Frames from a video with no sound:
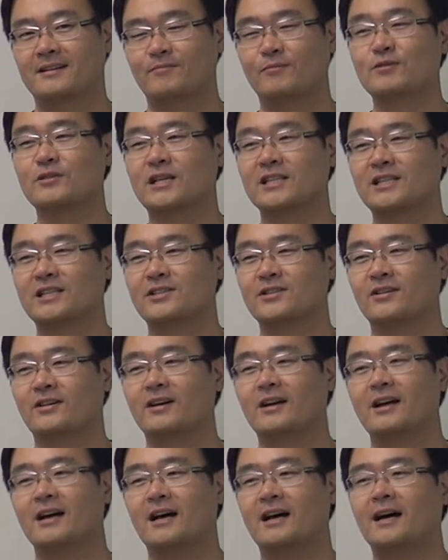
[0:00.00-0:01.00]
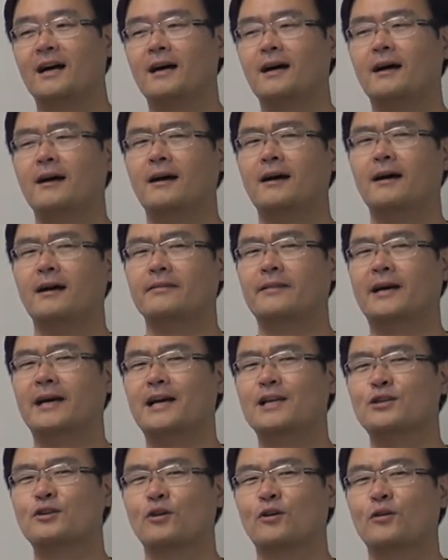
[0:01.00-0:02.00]
뭔지 아시겠죠? 아,
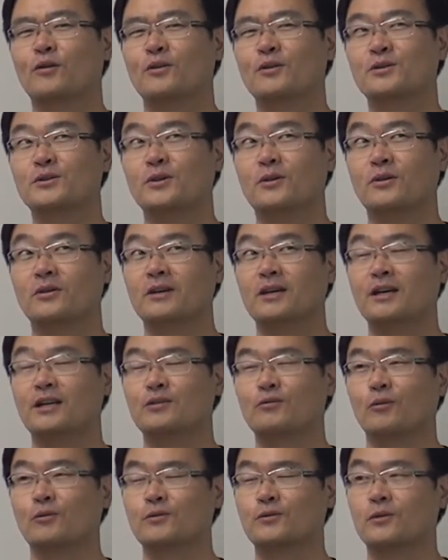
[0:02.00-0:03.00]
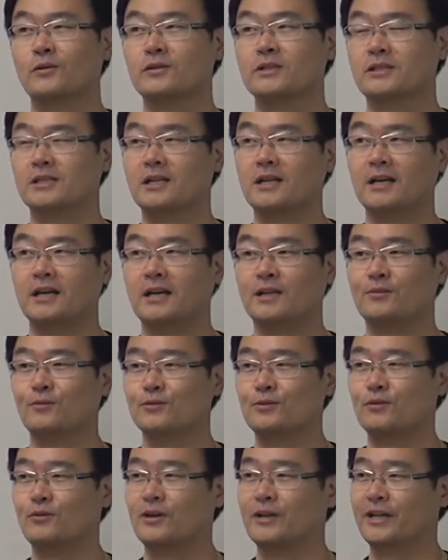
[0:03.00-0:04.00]
나의 정적이 도서실에,
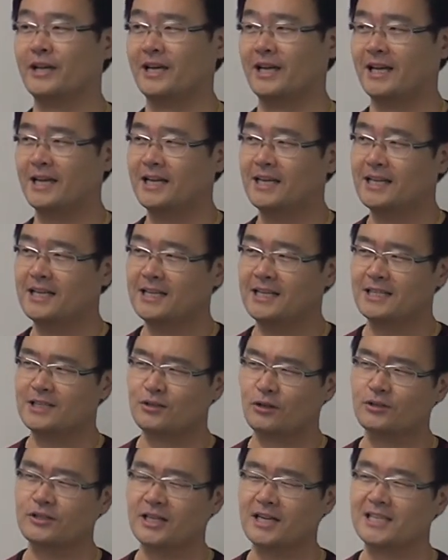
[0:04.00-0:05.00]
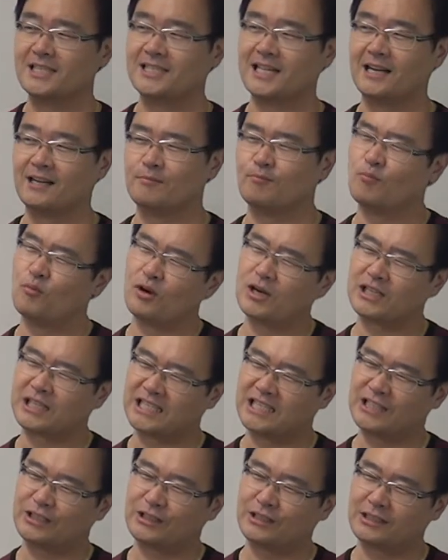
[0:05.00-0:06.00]
도서관에 서재에 자, 뭔가
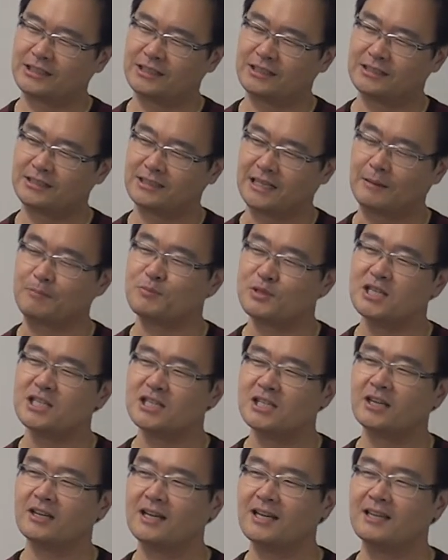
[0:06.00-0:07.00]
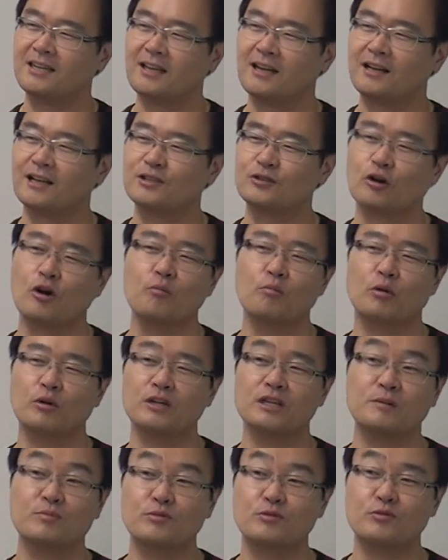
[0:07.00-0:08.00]
값진 책이 있다는
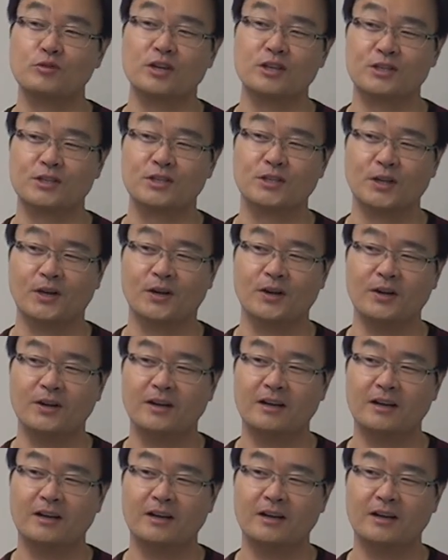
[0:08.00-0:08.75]
정보를 입수했어.